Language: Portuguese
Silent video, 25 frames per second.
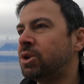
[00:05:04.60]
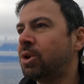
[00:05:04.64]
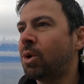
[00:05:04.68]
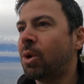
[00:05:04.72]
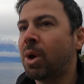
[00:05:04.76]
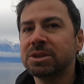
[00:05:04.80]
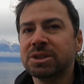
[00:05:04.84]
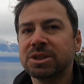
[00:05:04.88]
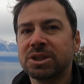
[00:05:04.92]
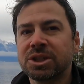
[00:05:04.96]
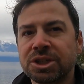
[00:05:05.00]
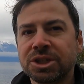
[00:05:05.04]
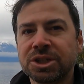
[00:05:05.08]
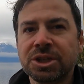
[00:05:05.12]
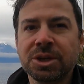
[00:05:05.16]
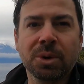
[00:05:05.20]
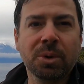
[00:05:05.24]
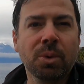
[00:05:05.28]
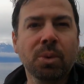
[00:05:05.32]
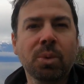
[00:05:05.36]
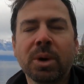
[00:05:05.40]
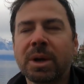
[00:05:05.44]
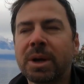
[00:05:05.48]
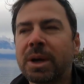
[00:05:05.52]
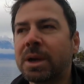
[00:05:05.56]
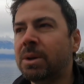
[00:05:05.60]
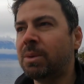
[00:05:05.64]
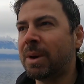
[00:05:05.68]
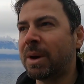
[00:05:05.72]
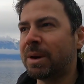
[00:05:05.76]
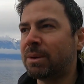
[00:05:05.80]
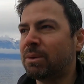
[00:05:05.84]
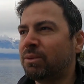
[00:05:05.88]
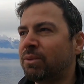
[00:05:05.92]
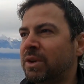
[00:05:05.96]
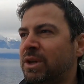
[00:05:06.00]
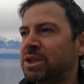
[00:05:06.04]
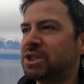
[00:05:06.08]
as lojas de rua que
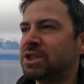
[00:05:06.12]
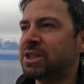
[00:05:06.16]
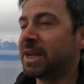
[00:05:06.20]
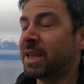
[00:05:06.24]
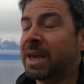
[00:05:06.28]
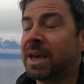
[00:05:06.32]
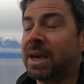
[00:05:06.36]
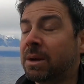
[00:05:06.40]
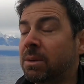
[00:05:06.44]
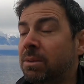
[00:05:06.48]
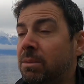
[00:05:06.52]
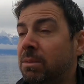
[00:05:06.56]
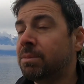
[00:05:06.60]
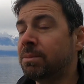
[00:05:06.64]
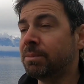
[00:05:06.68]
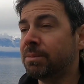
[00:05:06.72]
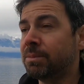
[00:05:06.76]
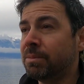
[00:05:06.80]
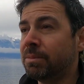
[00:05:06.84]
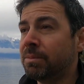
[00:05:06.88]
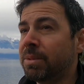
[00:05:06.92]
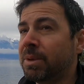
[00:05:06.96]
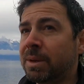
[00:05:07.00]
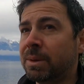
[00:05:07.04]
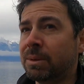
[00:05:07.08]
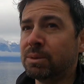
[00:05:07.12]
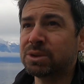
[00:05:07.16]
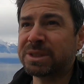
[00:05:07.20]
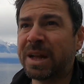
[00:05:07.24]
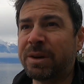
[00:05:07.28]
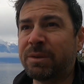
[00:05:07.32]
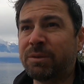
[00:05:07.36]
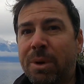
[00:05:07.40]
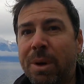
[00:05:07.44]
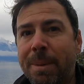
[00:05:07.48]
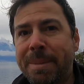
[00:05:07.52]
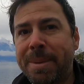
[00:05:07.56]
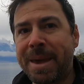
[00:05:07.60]
não eram fecha, que eram que não
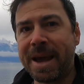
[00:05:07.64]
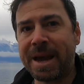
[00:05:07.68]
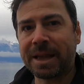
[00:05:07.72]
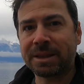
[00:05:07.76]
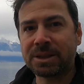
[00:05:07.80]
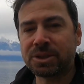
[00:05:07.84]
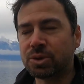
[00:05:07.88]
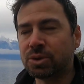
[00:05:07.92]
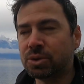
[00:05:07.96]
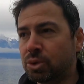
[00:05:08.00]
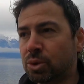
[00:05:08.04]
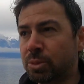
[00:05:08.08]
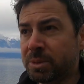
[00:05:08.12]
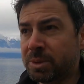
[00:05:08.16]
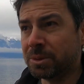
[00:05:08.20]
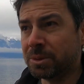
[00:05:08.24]
estavam abertas no